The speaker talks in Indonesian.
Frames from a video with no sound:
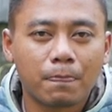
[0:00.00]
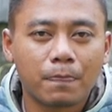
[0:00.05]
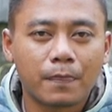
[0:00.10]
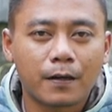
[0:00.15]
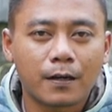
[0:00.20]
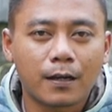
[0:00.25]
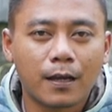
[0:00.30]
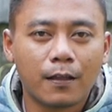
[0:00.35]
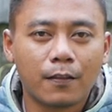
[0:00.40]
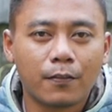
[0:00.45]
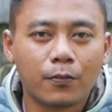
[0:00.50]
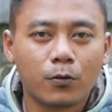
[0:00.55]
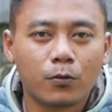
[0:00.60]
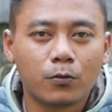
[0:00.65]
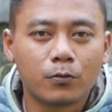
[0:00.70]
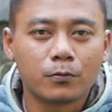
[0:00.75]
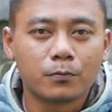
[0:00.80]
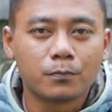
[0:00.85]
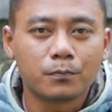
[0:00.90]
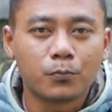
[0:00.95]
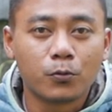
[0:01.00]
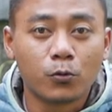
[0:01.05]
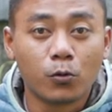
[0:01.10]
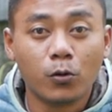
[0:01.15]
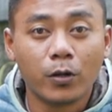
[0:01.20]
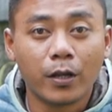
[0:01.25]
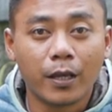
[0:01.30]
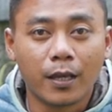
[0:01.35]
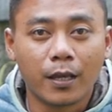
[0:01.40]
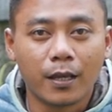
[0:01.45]
tergantung
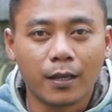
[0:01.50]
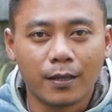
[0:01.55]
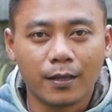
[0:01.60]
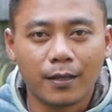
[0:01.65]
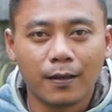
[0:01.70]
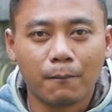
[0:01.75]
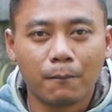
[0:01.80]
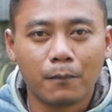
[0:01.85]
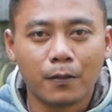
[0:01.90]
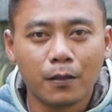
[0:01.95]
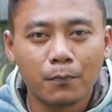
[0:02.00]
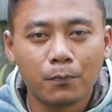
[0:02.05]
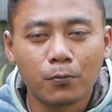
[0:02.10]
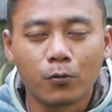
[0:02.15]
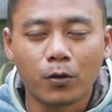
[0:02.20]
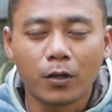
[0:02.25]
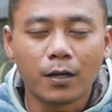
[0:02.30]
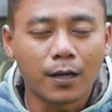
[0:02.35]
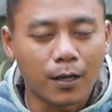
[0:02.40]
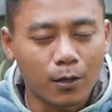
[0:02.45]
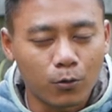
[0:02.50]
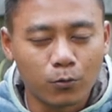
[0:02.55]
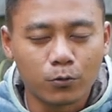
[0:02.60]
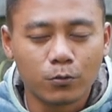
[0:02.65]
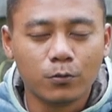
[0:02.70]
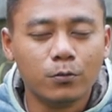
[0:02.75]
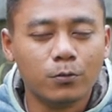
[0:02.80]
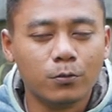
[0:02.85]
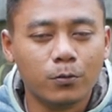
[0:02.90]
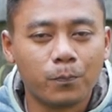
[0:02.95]
burungnya. Yang penting burungnya narung
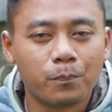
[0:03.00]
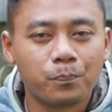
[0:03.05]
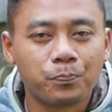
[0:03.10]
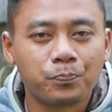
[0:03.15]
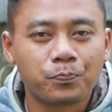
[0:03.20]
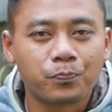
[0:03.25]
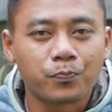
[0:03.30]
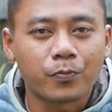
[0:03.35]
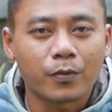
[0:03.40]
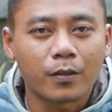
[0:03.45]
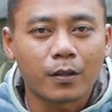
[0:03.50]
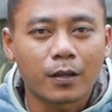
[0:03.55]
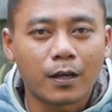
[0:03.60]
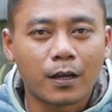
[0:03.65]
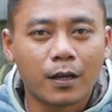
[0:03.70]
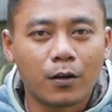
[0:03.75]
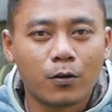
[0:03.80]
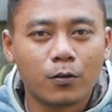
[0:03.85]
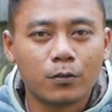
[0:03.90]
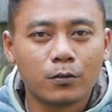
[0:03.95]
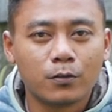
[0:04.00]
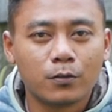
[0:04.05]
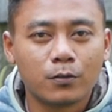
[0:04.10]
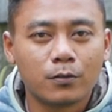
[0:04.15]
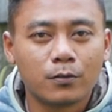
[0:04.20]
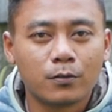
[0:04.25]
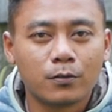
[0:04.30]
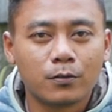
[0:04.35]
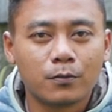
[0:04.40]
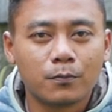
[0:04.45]
dulu. Kalau
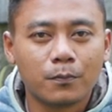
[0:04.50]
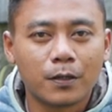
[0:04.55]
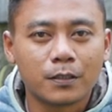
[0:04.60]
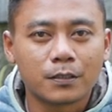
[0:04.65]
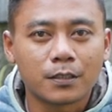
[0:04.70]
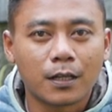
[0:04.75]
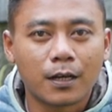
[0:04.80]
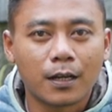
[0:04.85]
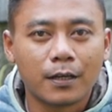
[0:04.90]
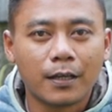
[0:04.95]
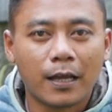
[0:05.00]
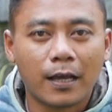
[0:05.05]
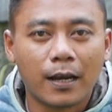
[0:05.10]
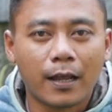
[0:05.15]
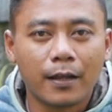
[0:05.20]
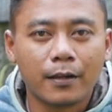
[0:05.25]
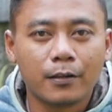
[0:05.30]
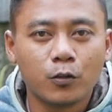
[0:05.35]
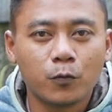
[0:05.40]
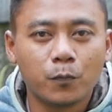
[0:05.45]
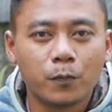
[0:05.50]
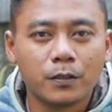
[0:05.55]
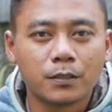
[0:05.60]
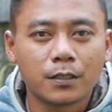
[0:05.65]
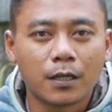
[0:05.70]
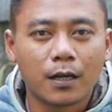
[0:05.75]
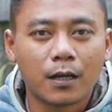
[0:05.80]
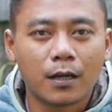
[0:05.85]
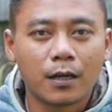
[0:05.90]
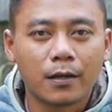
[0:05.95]
untuk masalah yang lain itu
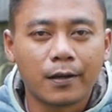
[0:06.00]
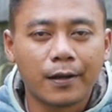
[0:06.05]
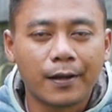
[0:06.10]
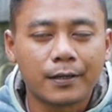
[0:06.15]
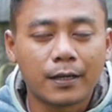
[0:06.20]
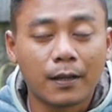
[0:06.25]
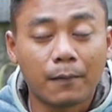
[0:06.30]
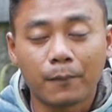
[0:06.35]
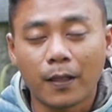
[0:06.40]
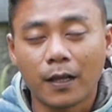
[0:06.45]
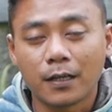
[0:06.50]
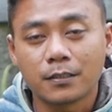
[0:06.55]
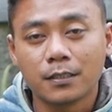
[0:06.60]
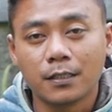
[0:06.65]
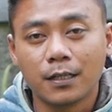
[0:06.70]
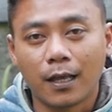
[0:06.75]
bisa adaptasi